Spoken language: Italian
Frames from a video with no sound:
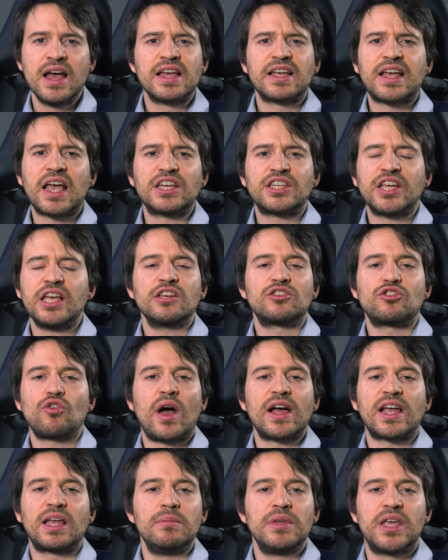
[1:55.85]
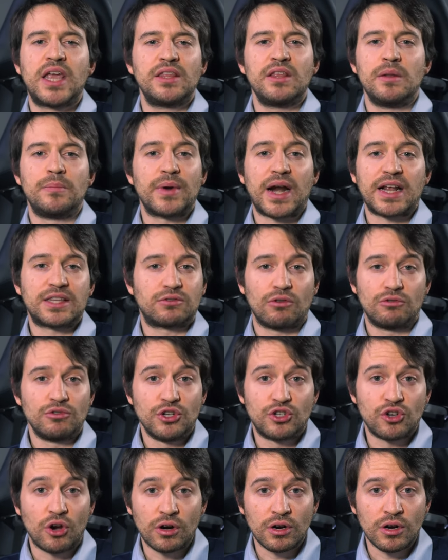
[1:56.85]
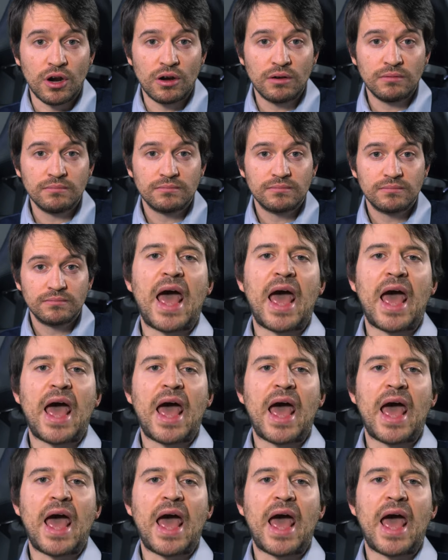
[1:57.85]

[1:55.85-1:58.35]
che senso ha che mi chiedi il prezzo ogni giorno?